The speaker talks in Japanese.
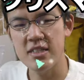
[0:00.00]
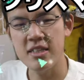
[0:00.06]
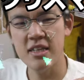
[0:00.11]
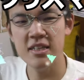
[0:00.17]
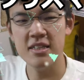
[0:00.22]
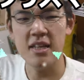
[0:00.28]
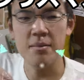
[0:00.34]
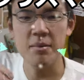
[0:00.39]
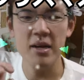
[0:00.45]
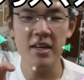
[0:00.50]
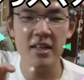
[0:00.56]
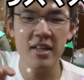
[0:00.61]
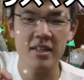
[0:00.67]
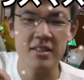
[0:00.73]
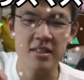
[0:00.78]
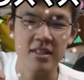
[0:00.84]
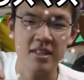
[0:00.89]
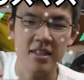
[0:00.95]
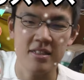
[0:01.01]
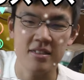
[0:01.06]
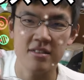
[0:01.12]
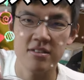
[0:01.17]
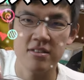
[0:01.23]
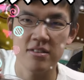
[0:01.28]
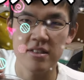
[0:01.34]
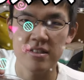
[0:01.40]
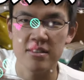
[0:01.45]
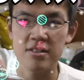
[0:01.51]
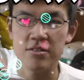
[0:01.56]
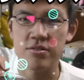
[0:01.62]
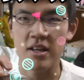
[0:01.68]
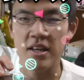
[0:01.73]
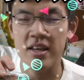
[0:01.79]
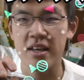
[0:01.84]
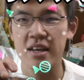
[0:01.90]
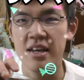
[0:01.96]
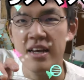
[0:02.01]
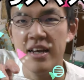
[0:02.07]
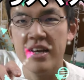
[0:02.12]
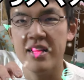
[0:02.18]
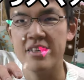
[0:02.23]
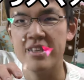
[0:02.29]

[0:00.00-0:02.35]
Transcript: チキン食べられなかった気がするんですよね。